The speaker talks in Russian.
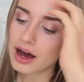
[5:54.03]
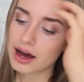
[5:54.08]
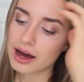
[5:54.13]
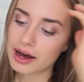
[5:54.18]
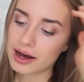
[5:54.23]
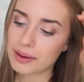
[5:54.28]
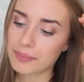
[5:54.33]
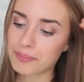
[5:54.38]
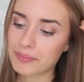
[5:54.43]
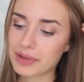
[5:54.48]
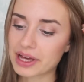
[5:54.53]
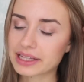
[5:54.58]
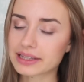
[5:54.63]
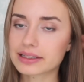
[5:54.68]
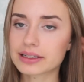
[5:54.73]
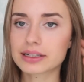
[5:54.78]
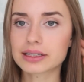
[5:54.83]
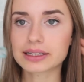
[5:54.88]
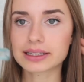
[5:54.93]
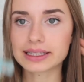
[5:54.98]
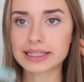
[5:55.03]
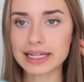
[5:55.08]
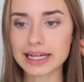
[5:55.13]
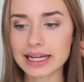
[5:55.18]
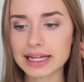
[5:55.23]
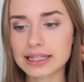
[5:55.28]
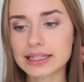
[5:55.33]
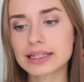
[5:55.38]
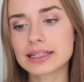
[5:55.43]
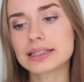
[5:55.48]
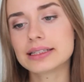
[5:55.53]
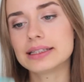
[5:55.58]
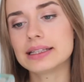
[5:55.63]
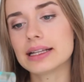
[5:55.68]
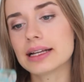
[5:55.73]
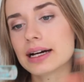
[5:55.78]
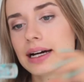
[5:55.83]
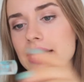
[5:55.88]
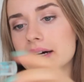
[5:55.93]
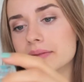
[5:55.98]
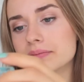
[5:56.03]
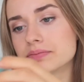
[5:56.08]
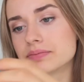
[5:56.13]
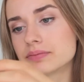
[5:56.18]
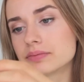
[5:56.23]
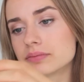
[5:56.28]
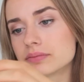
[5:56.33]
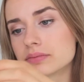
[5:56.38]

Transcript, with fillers: Um, это гель для